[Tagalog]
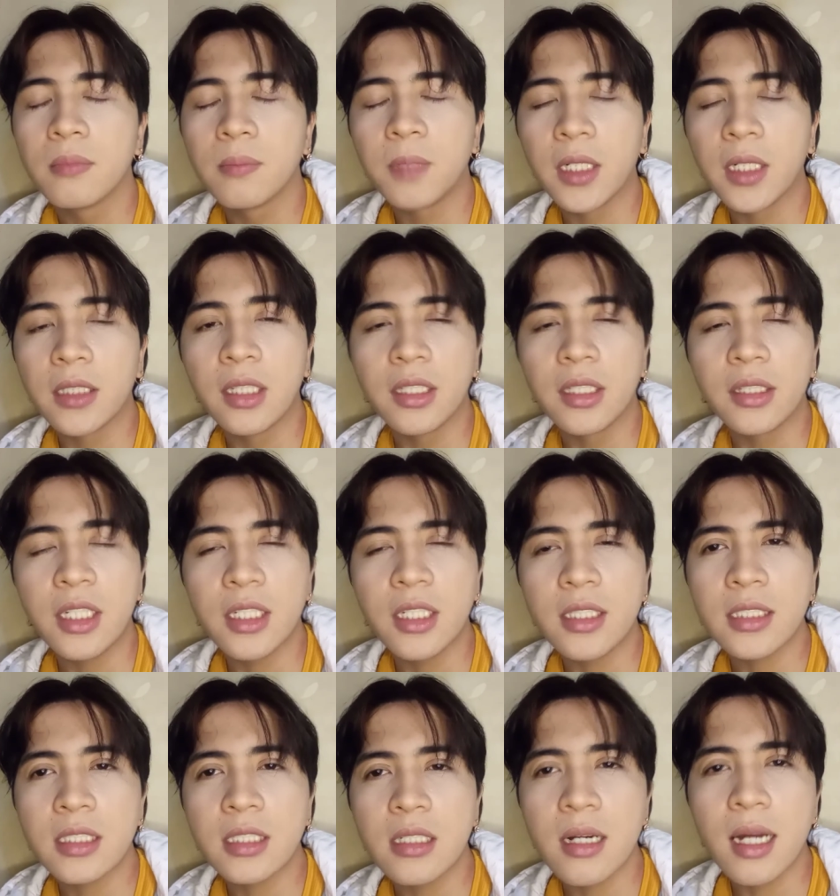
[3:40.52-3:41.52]
Pagdating
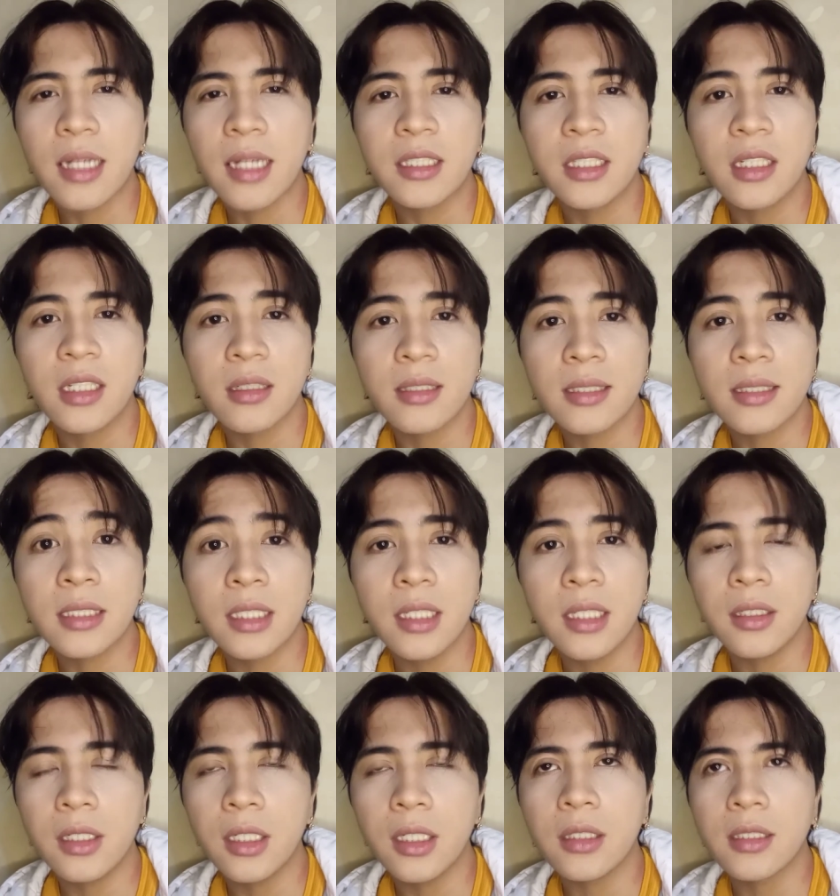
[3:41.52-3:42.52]
sa kanyang
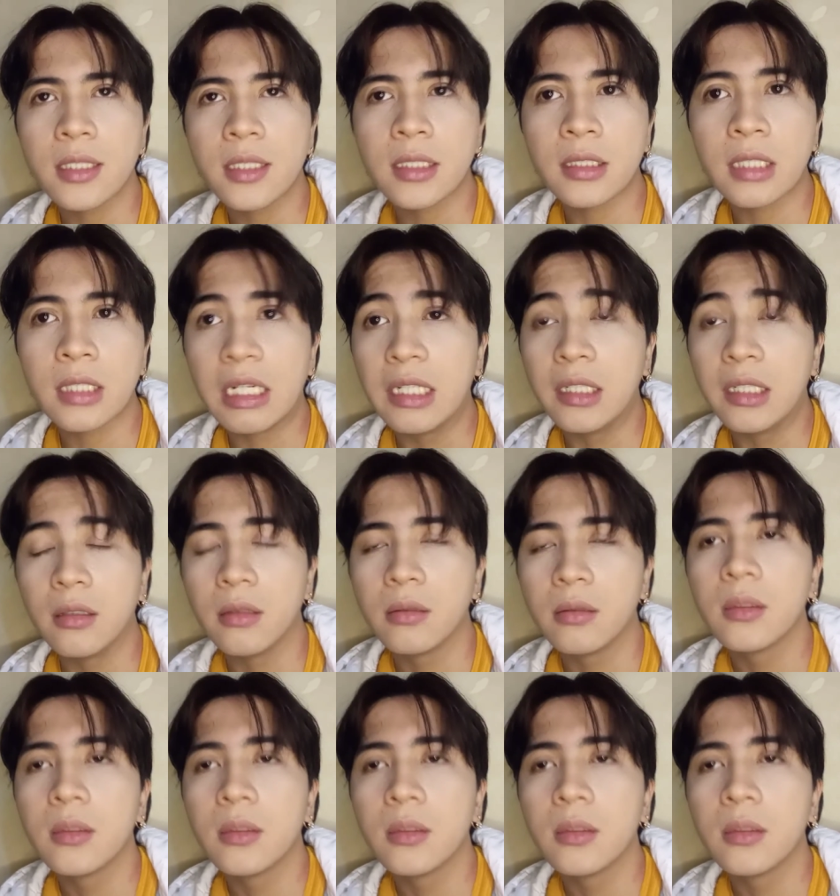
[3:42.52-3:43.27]
singing style.